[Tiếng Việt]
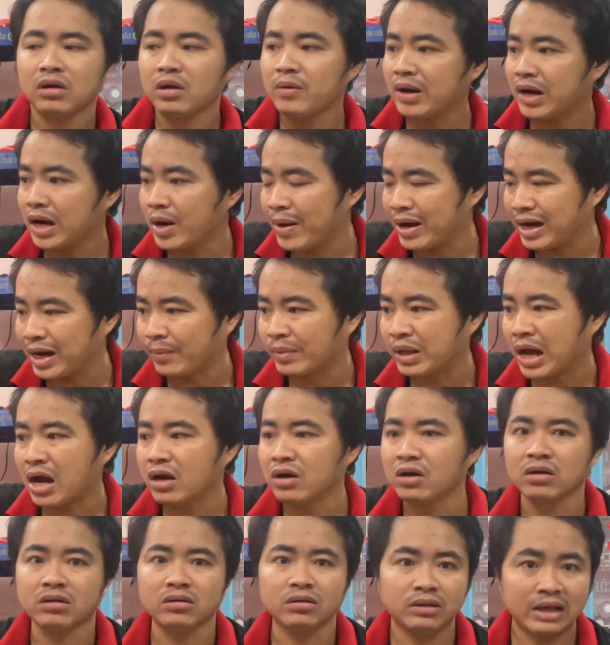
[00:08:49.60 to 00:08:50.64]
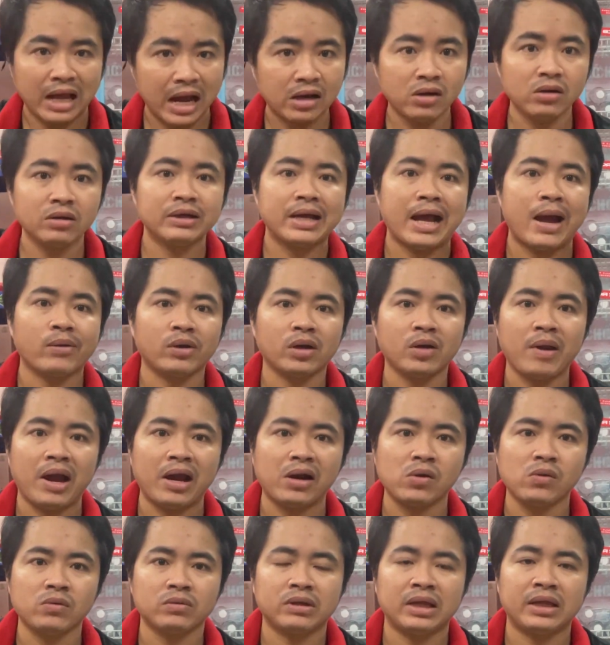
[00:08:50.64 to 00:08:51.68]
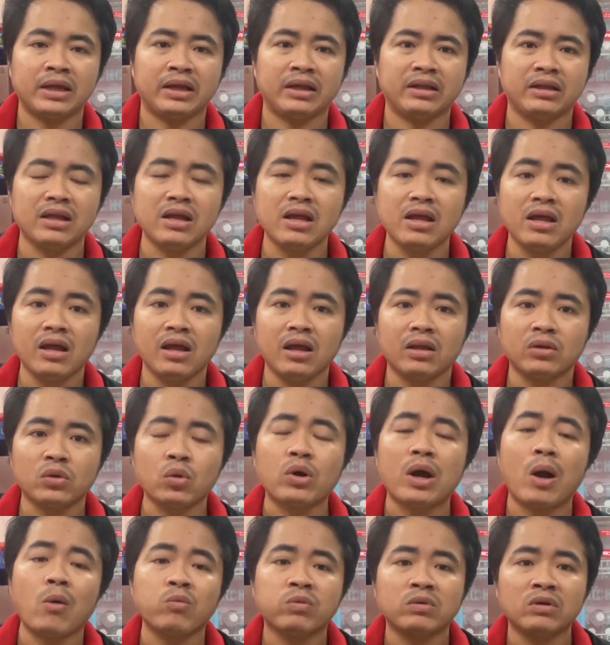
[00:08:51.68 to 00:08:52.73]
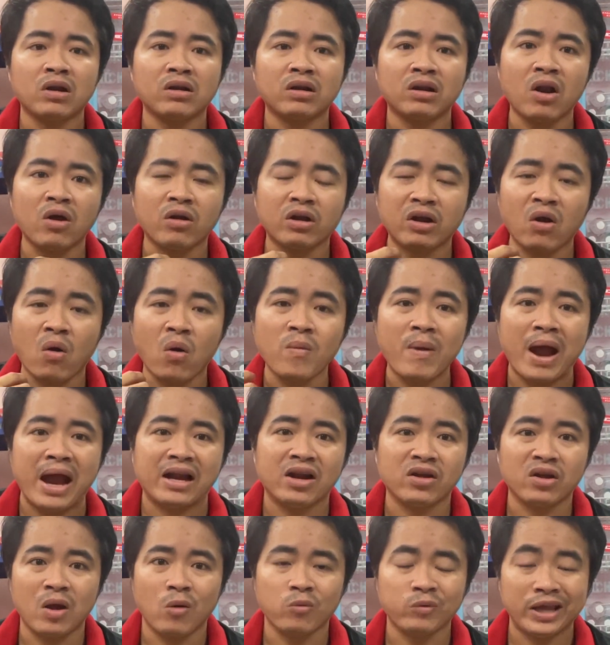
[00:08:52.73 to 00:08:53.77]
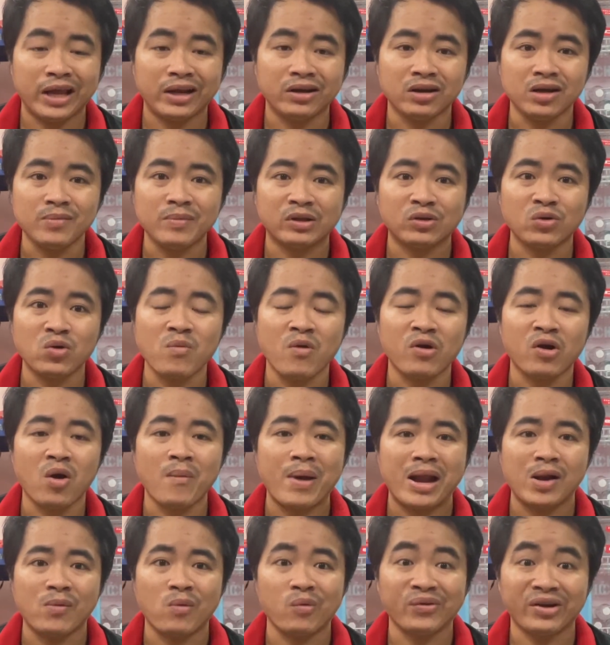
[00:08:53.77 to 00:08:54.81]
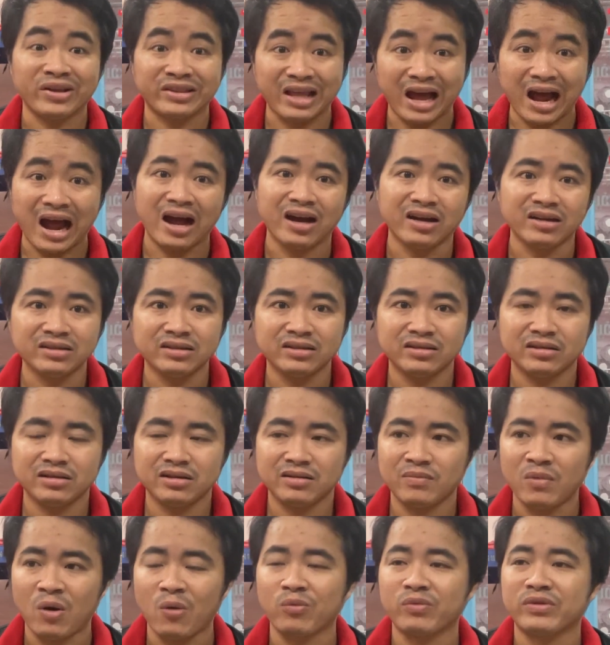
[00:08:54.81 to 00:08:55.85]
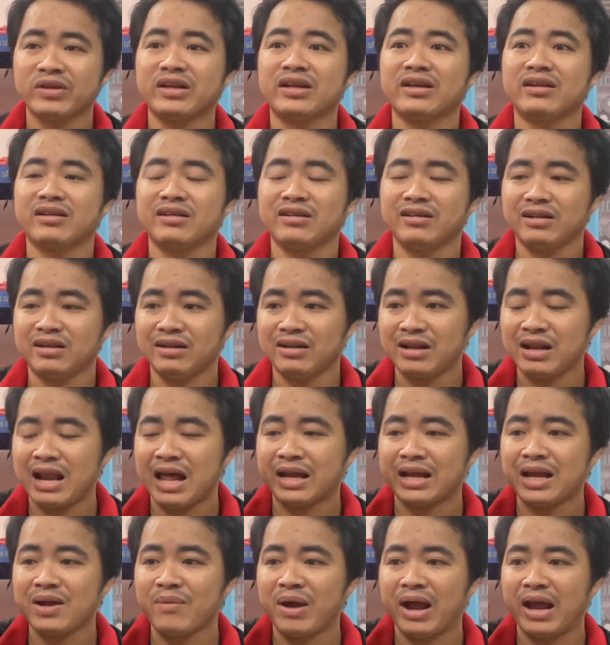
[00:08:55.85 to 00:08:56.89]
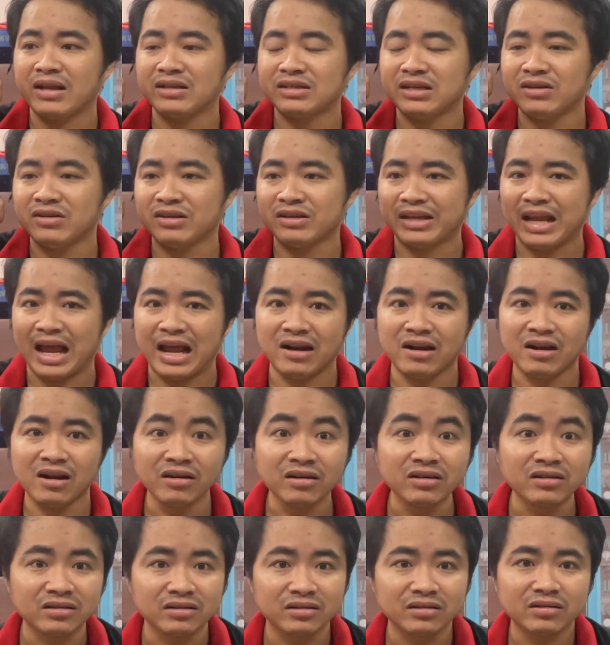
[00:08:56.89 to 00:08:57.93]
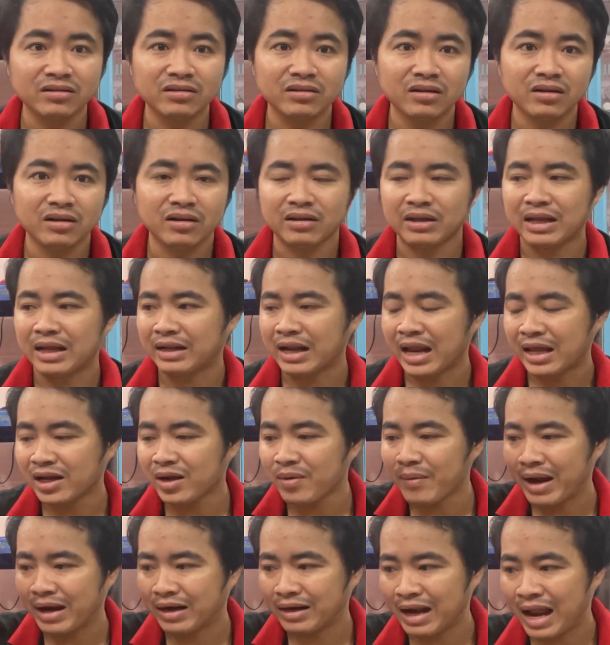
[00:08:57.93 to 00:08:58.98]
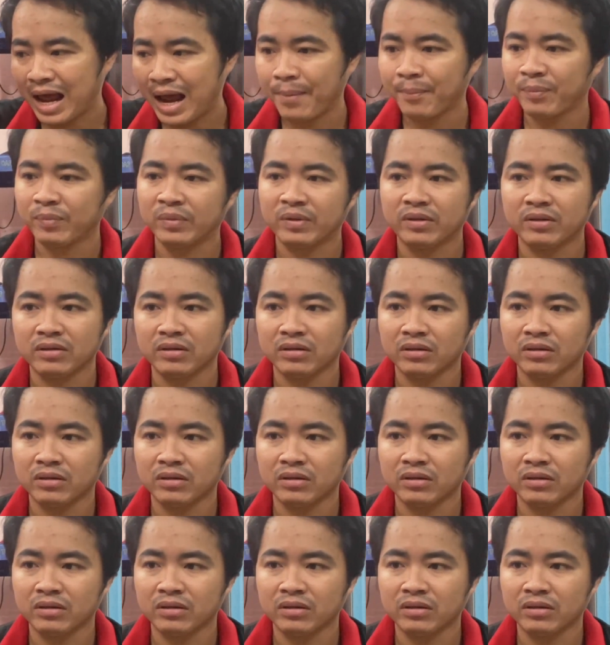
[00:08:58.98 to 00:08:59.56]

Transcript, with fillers: các bạn làm thợ được trả lương cao cho các bạn luôn tại vì tôi không đó coi bạn là người học việc nữa mà tôi coi bạn là một người thợ một là các bạn sẽ được trả lương và để các bạn làm